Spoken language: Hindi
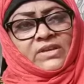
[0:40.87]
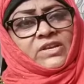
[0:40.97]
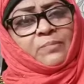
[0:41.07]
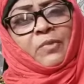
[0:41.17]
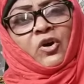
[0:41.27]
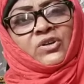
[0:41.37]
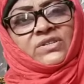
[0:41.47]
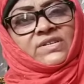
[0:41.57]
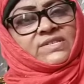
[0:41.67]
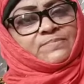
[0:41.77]
ये
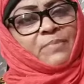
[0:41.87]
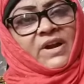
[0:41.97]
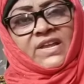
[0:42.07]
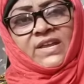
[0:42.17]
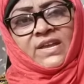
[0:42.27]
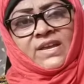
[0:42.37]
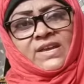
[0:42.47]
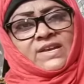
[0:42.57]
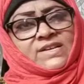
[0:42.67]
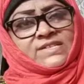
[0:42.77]
बहुत बड़ी
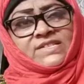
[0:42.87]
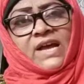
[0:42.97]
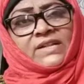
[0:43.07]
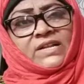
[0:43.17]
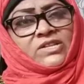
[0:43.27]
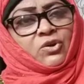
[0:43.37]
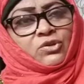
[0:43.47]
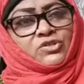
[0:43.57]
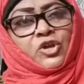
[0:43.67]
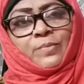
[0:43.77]
ज़्यादती और
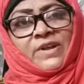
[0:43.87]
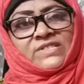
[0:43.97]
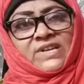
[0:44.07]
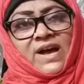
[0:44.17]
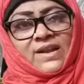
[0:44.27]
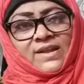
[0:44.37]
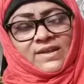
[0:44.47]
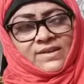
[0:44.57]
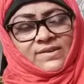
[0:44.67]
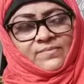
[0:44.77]
जुल्म नज़र आ
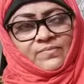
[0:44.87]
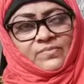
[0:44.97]
रही है